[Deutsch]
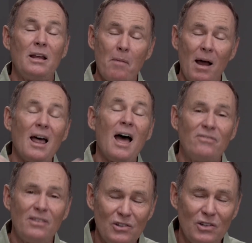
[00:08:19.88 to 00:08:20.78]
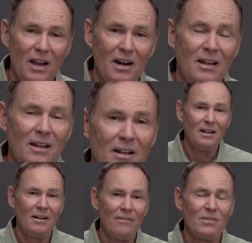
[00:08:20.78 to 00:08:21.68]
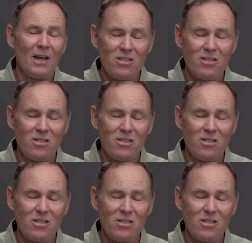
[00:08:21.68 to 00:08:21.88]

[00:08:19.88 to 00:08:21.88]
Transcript: Das brachte mich schwer ins Nachdenken.